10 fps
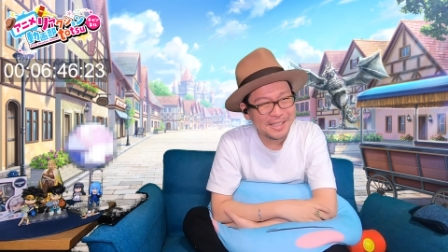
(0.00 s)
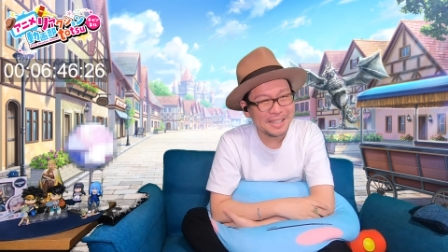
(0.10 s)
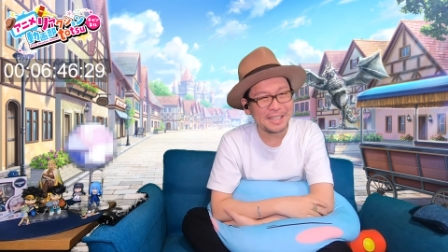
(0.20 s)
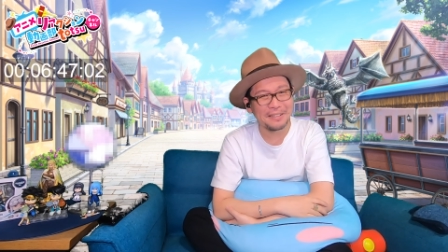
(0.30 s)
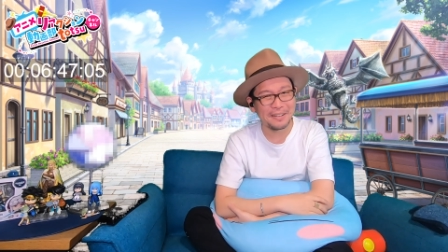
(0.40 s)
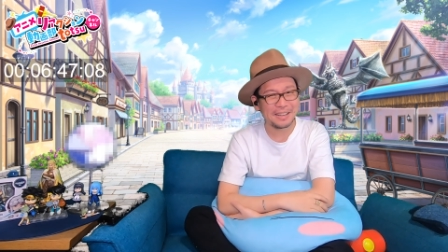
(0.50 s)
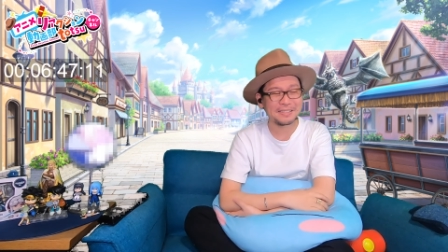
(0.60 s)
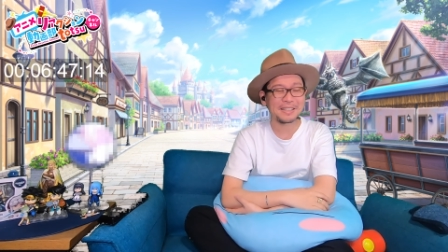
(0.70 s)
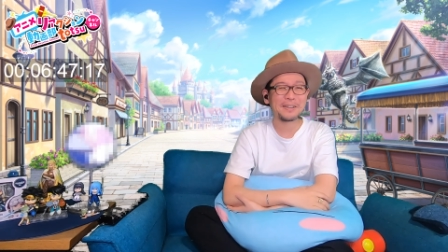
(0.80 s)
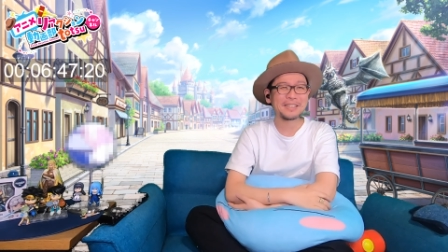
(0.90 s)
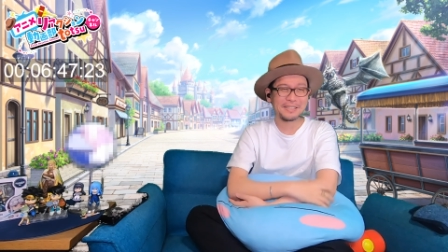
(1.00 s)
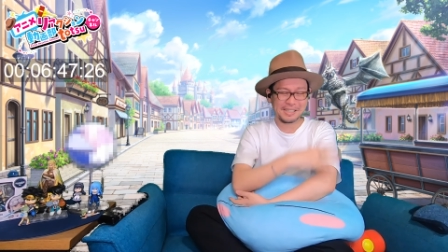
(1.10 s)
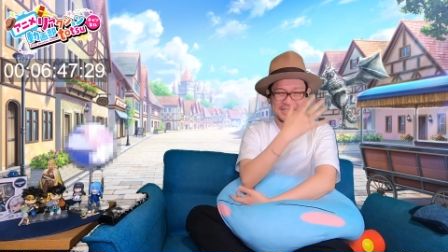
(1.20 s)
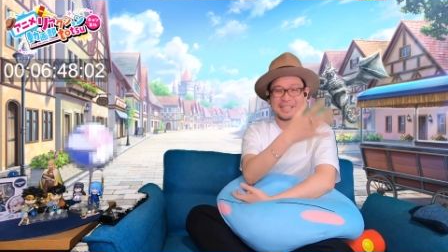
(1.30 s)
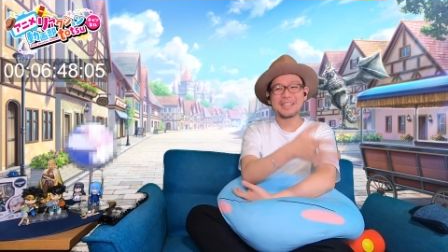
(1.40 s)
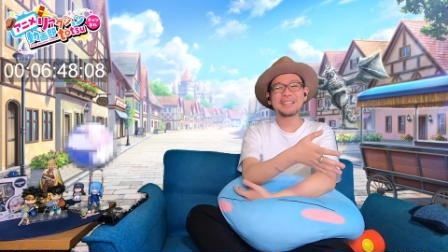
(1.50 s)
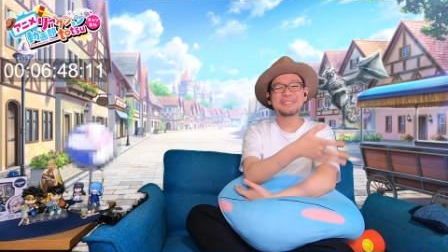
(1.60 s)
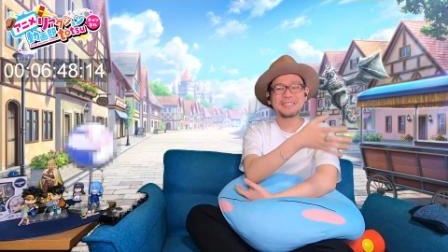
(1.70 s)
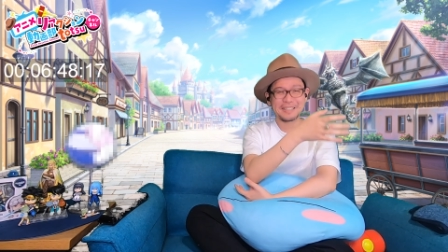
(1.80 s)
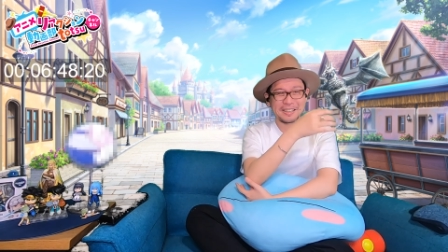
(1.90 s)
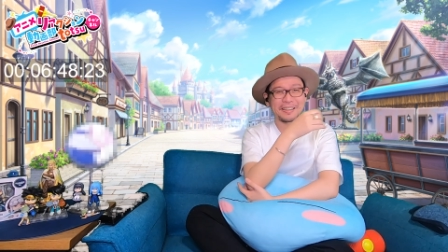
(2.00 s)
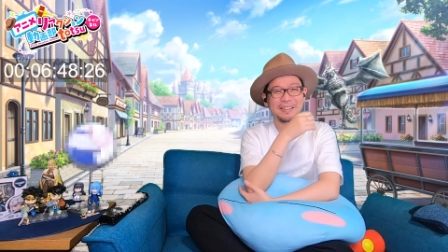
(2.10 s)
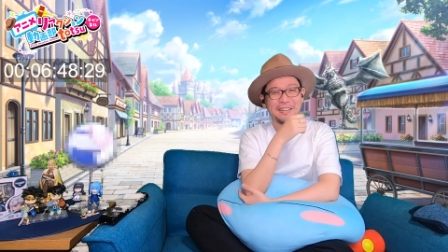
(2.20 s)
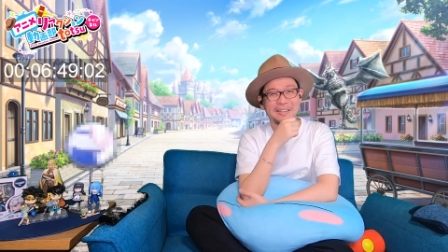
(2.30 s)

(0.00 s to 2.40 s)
されたわけわけじゃなくて、